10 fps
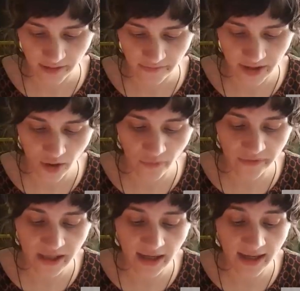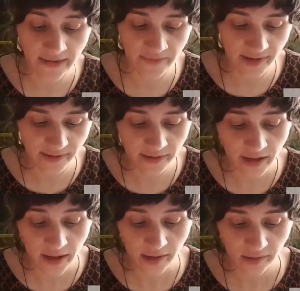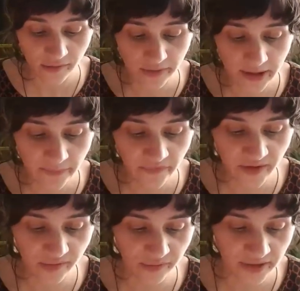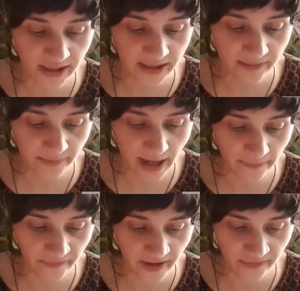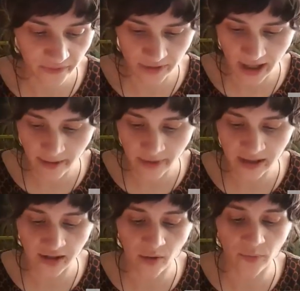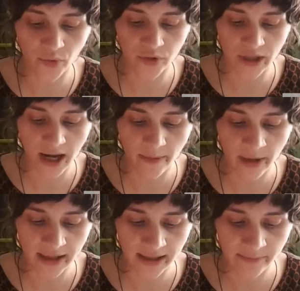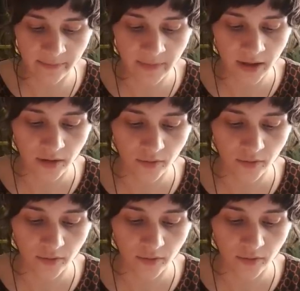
wenn auch vielerlei Wissen zu ihm wie zu jedem Abfall von Aberglauben und Aberleben